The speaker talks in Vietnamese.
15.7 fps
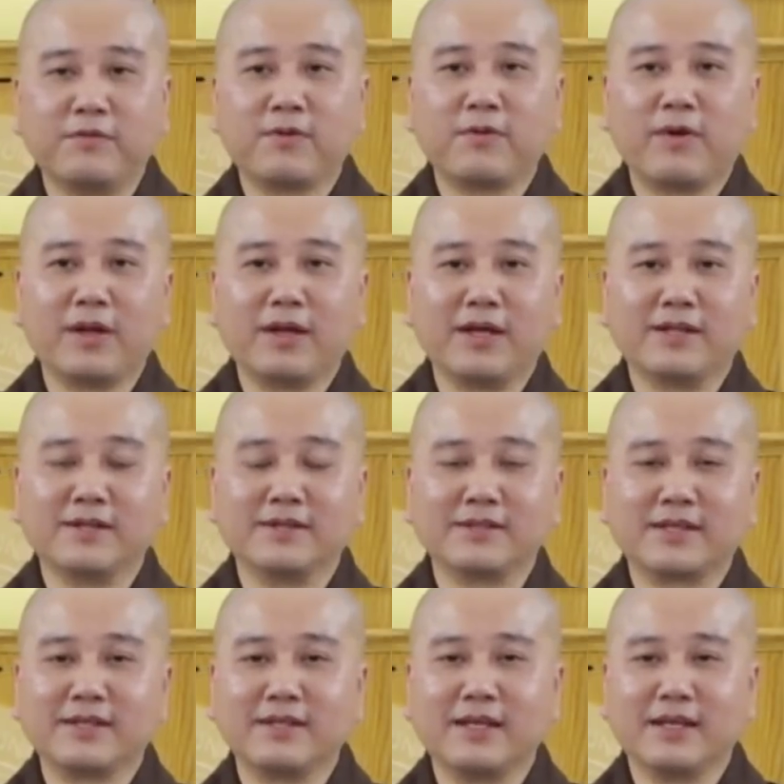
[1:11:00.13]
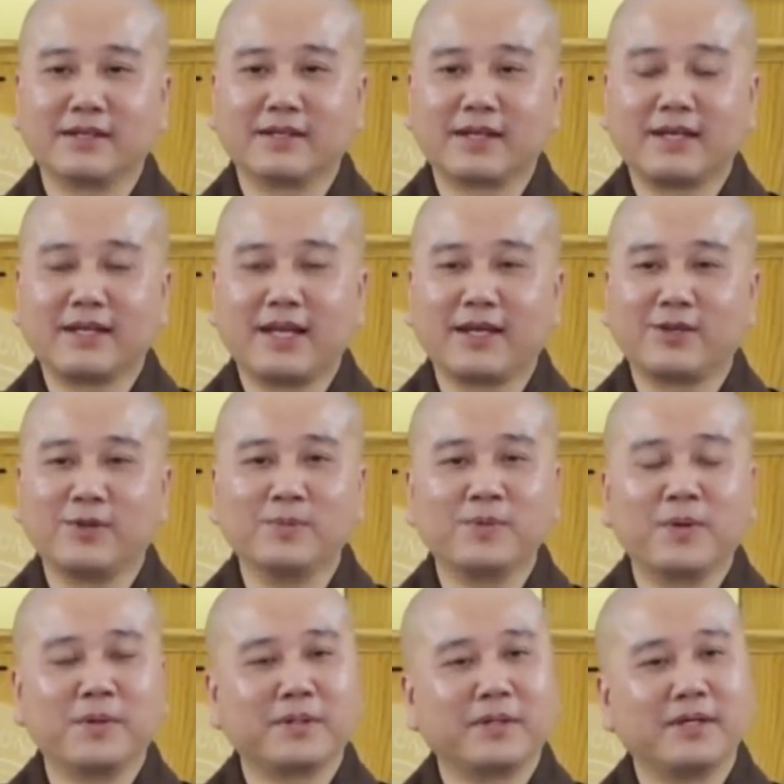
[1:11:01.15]
Pháp Hòa lên chánh điện, thấy đại
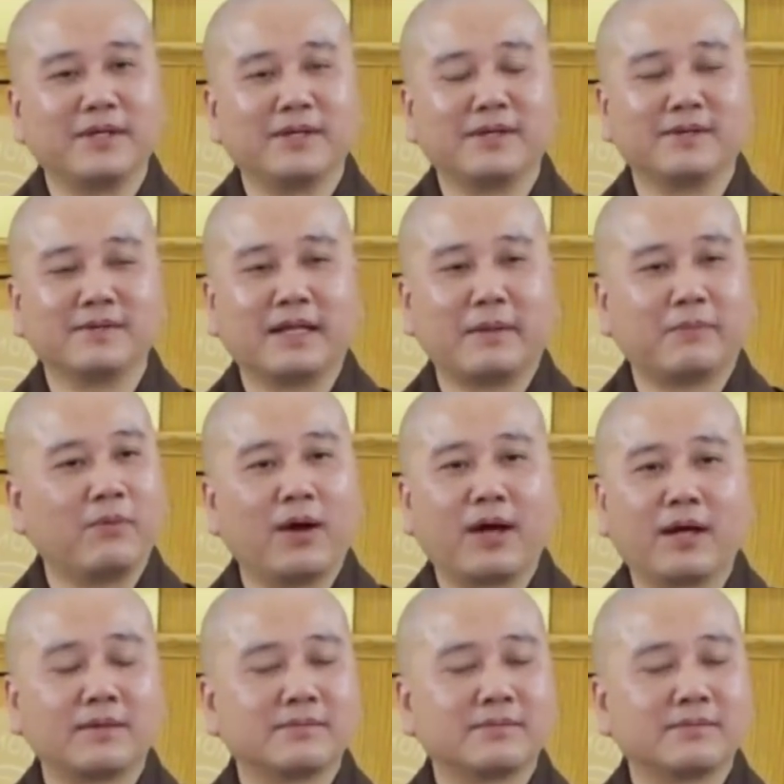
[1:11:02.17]
chúng ngồi thiền đẹp quá.